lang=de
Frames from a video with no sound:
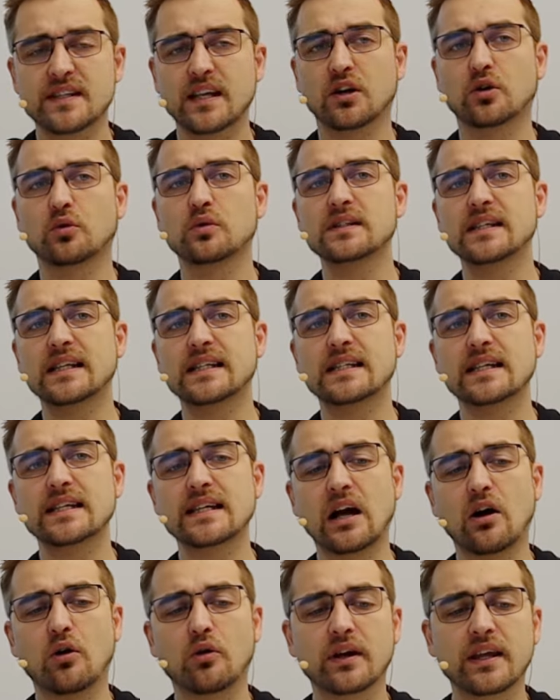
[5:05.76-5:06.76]
es ja
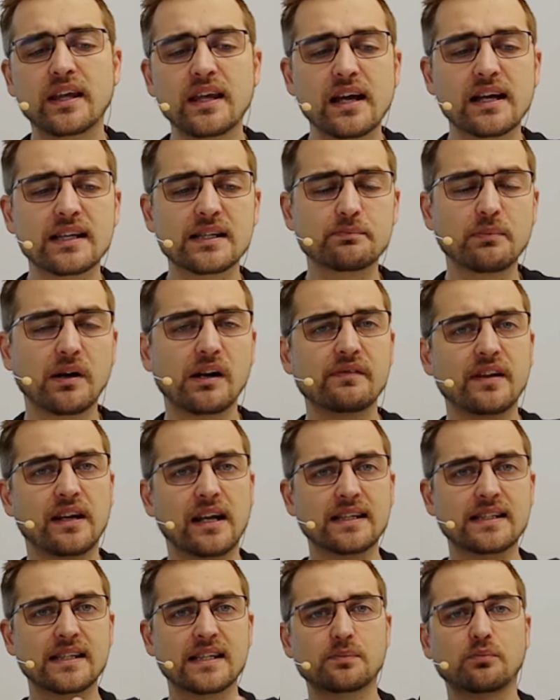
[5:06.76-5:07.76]
grundsätzlich auch hier erstmal, wir
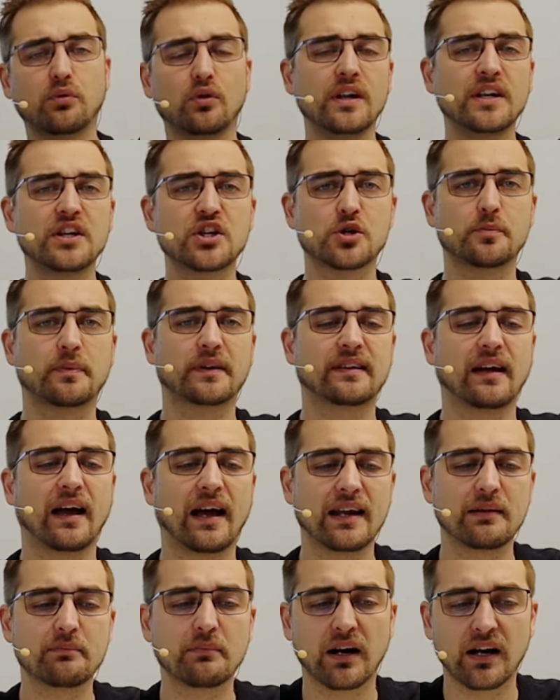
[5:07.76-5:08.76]
lassen jetzt politische
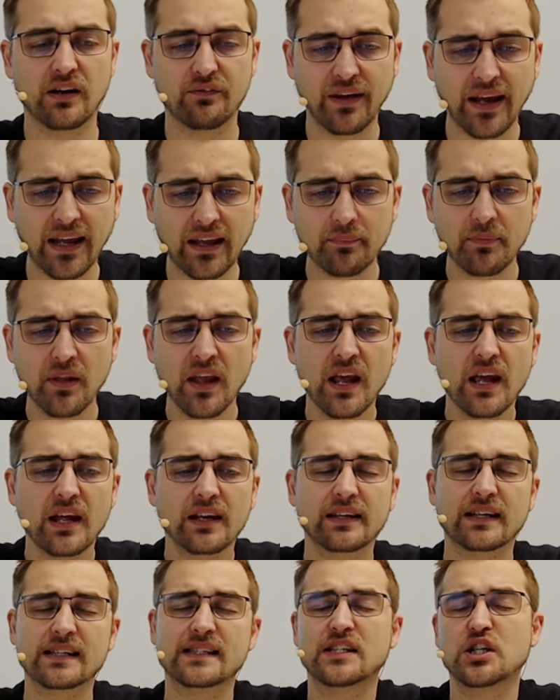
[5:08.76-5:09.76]
Parteien mal weg,
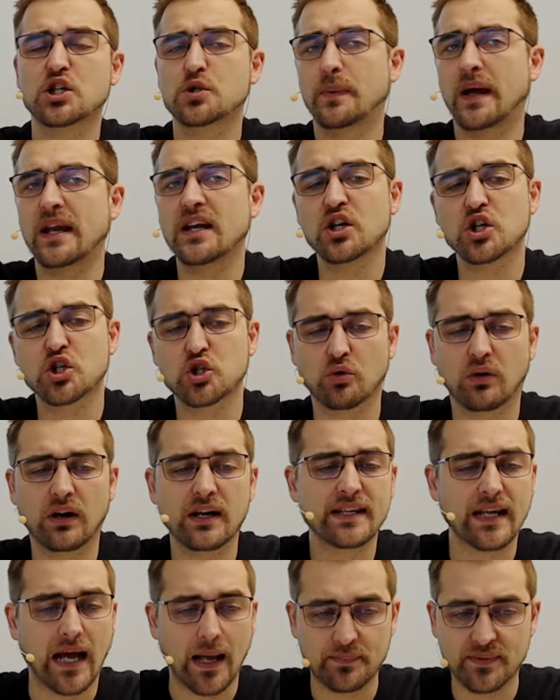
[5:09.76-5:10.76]
dass die Spenden
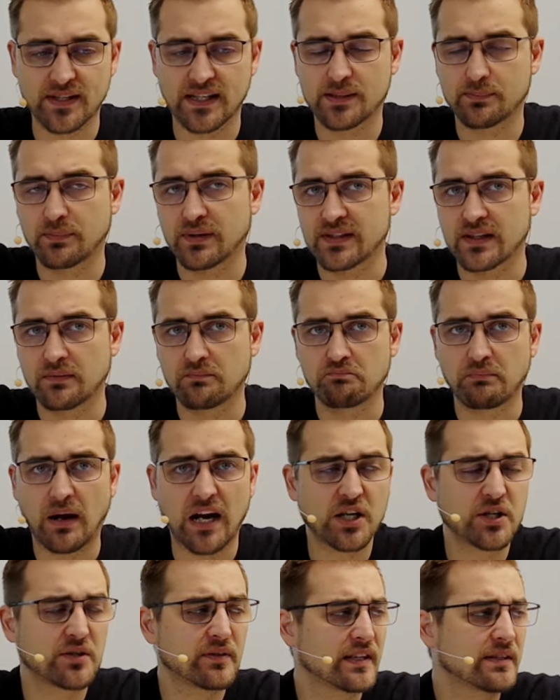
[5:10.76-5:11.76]
steuerlich absetzbar sind.
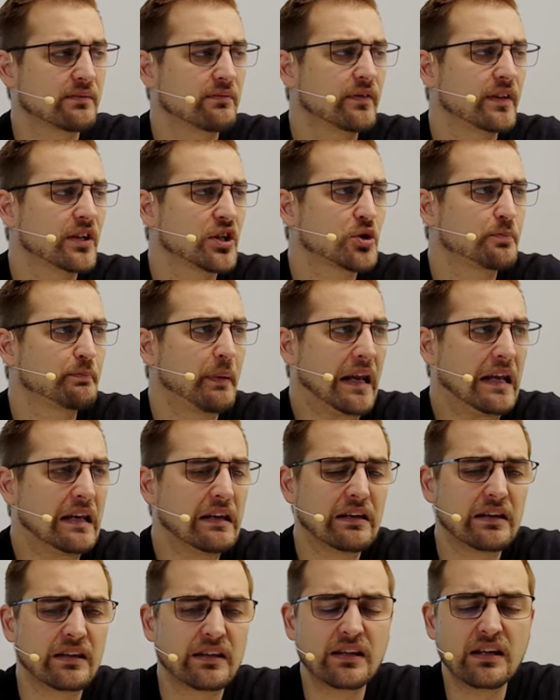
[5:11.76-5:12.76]
Beispielsweise wir
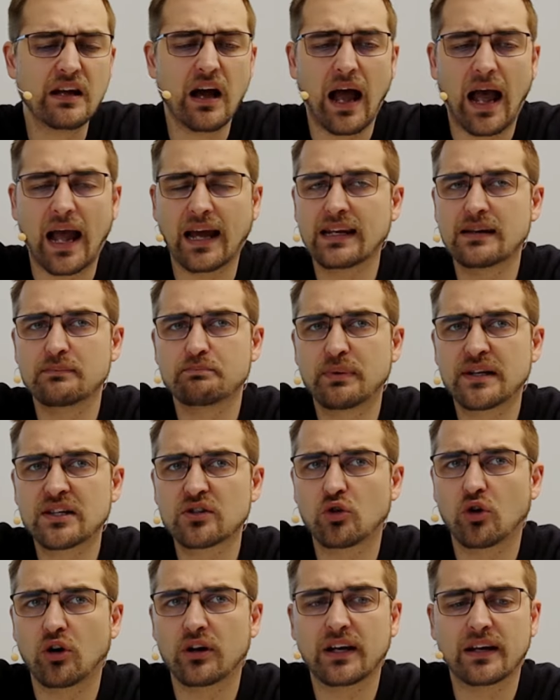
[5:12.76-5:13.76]
spenden hier einen
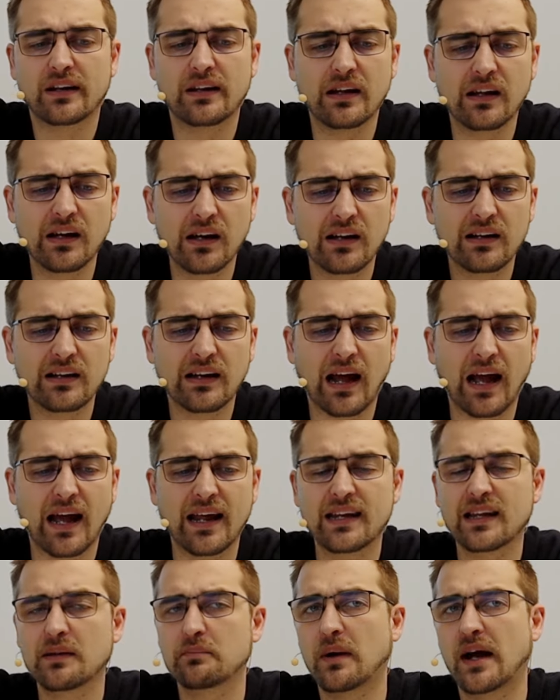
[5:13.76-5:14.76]
Bitcoin an
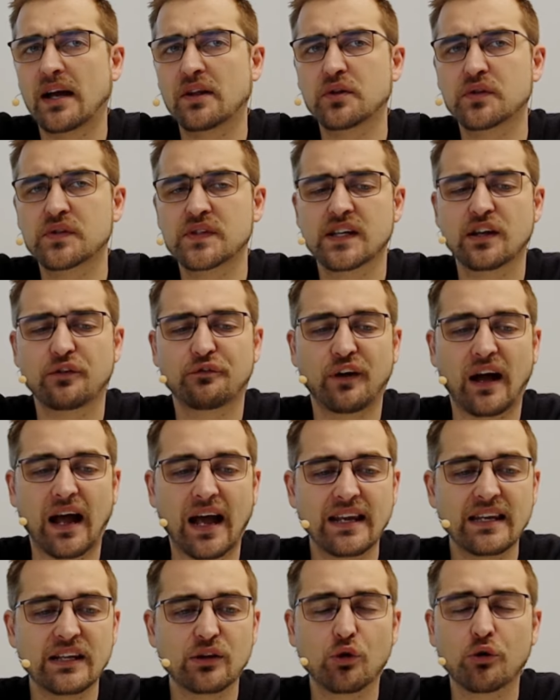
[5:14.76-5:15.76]
irgendeine gemeinnützige
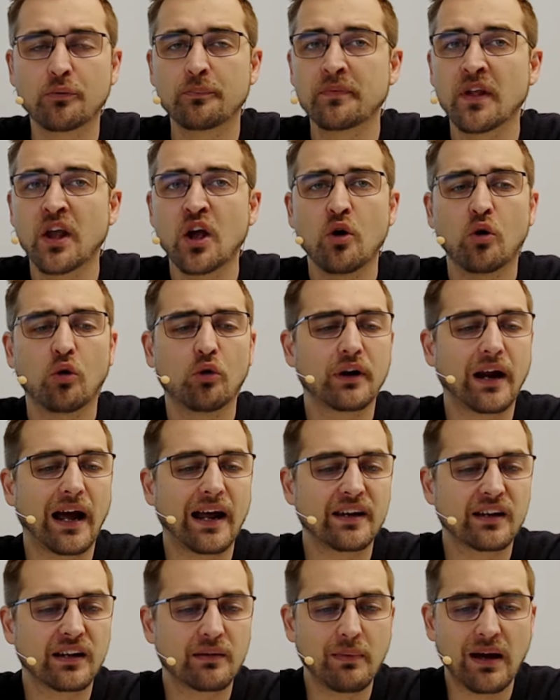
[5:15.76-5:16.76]
Vereinigung oder
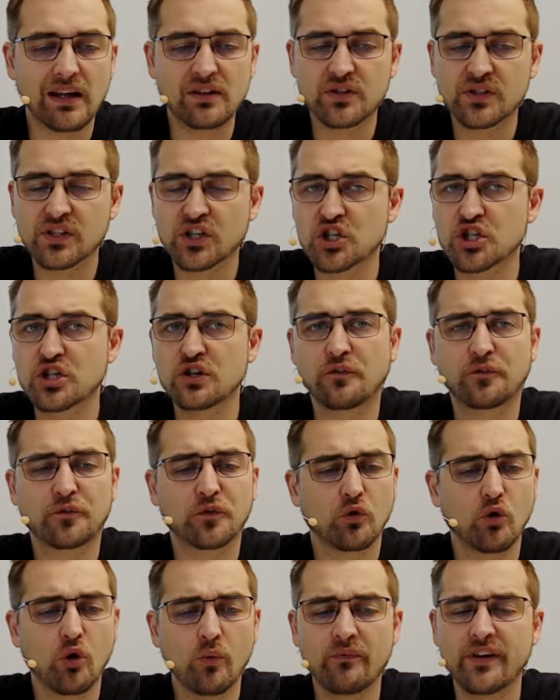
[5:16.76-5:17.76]
eine gemeinnützige
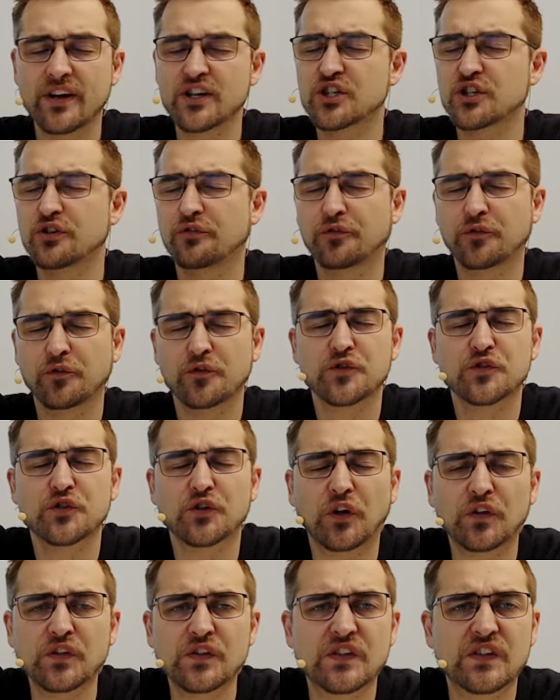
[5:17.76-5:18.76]
Stiftung, Umweltstiftung,
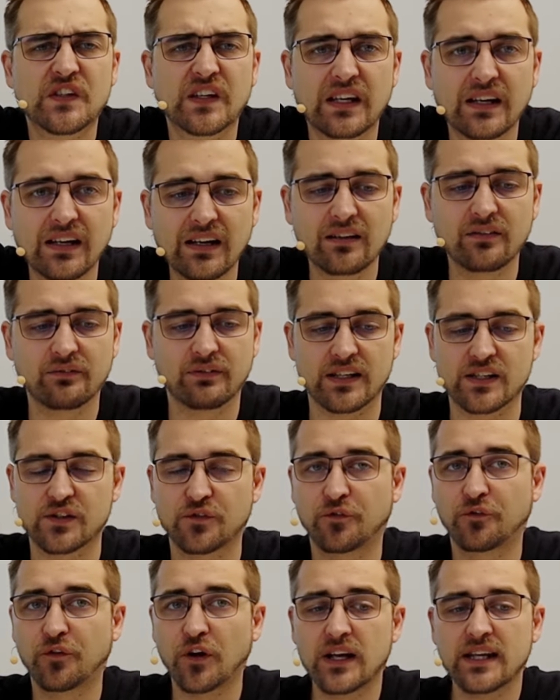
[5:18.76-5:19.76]
sonst irgendwas.
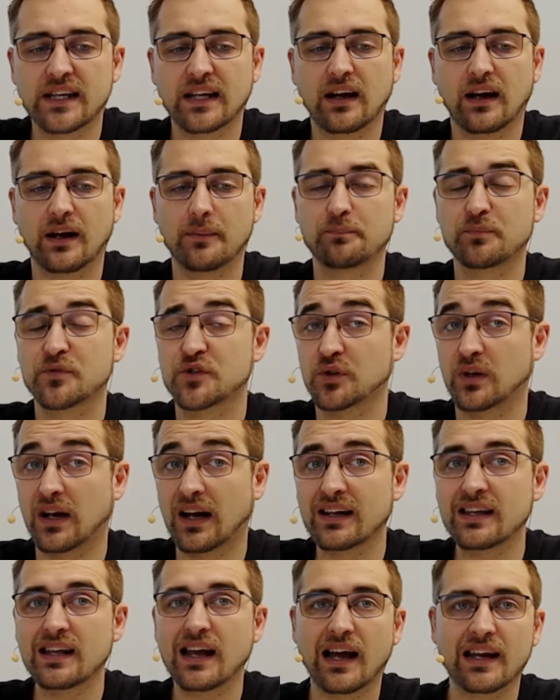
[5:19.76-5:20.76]
Völlig egal.
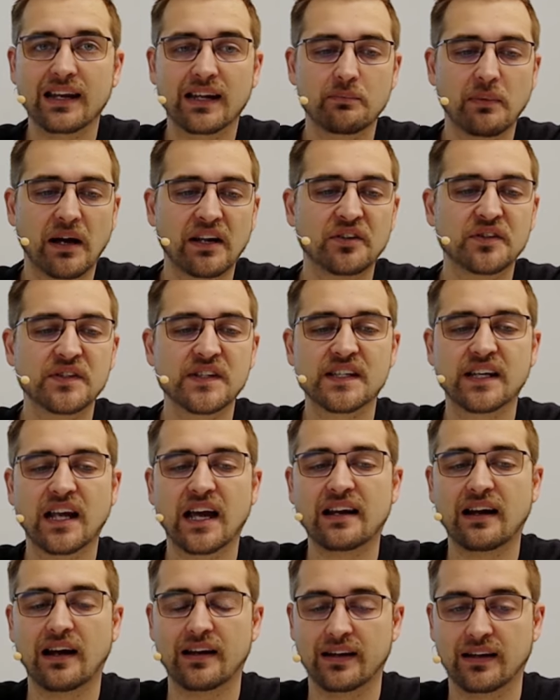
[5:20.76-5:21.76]
Solange hier eine
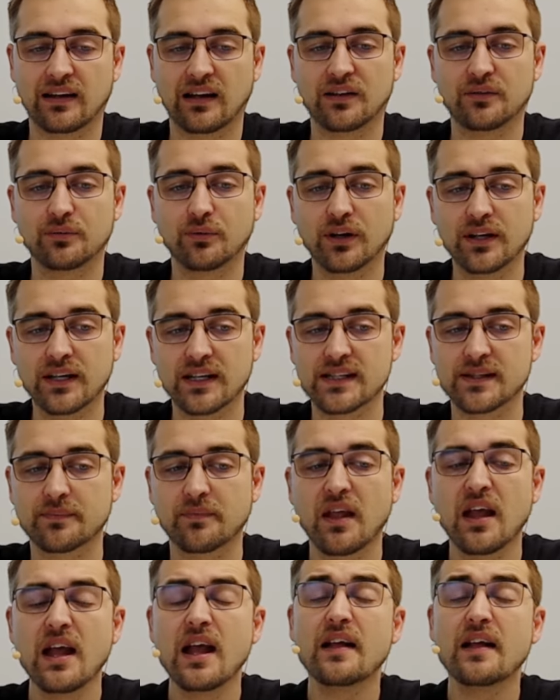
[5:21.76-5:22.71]
Gemeinnützigkeit anerkannt worden ist.